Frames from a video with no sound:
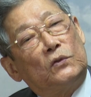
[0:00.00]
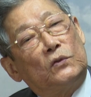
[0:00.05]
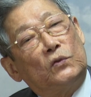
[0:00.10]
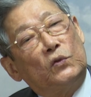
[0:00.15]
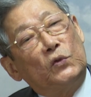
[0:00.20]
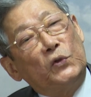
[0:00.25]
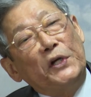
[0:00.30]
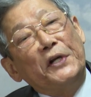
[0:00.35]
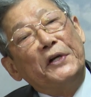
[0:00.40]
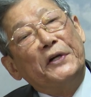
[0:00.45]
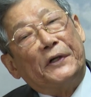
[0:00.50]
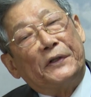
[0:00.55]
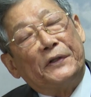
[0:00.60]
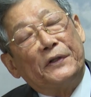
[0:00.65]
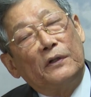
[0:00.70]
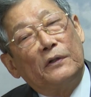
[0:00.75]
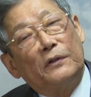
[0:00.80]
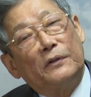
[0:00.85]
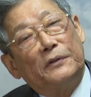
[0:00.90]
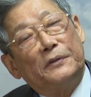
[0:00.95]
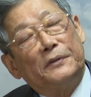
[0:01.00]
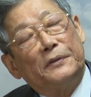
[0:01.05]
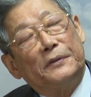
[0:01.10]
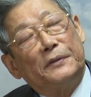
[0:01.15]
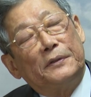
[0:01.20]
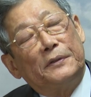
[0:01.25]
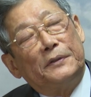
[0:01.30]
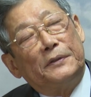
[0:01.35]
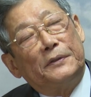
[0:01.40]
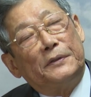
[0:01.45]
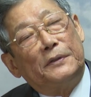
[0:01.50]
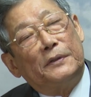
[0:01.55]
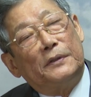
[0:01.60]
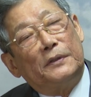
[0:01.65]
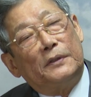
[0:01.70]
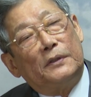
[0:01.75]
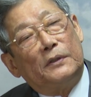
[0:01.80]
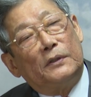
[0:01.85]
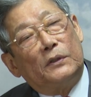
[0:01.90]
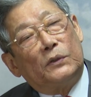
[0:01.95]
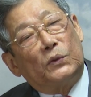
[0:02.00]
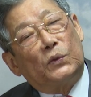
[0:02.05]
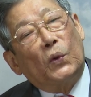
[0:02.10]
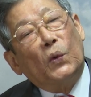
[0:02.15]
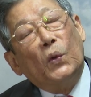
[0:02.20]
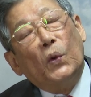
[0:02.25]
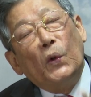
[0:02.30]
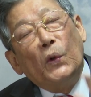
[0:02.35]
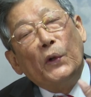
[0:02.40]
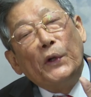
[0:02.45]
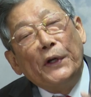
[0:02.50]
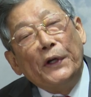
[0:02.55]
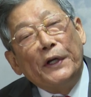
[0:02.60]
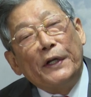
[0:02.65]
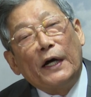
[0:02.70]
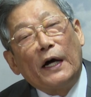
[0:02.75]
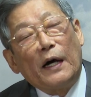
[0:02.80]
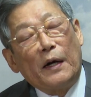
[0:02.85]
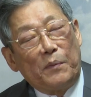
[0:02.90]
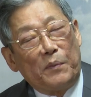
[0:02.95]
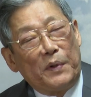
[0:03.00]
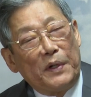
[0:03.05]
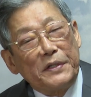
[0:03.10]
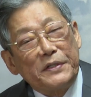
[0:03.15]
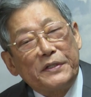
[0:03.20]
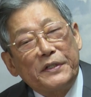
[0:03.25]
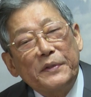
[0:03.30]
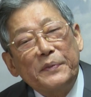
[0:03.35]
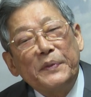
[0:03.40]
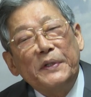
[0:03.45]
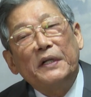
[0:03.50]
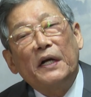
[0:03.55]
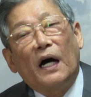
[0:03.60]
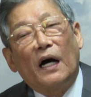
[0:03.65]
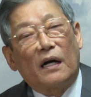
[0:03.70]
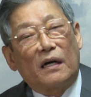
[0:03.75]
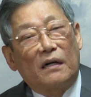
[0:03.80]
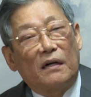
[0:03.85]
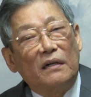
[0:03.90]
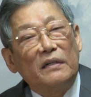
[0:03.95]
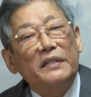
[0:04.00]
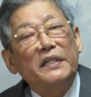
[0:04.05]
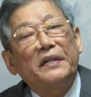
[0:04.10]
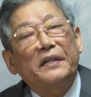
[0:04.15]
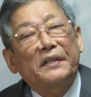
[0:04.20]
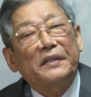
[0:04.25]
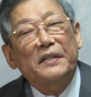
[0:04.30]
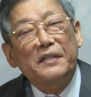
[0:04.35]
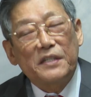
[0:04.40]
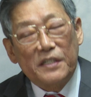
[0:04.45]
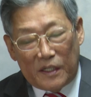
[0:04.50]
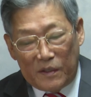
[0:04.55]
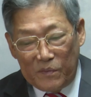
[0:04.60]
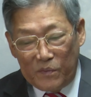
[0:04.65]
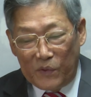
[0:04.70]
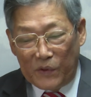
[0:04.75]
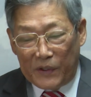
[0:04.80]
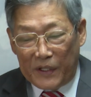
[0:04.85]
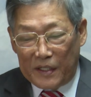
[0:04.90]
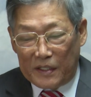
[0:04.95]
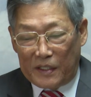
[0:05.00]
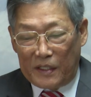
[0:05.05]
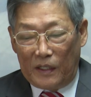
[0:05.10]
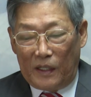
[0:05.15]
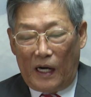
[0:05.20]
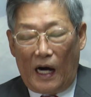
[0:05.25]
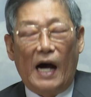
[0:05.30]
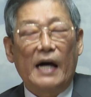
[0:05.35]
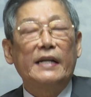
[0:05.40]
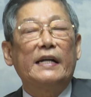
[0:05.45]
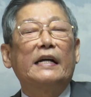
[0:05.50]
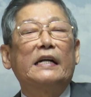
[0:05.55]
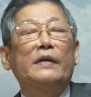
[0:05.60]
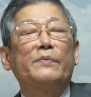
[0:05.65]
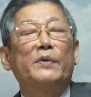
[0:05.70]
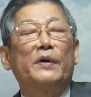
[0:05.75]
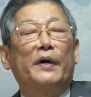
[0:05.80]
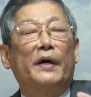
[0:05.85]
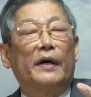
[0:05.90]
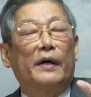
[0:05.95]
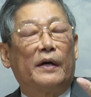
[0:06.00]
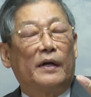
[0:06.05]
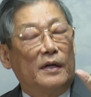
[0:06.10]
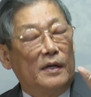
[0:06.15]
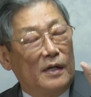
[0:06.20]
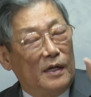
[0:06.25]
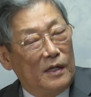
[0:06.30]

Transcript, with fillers: 우리는 노예나 머슴이나 거지 같은 신분에서 하나님의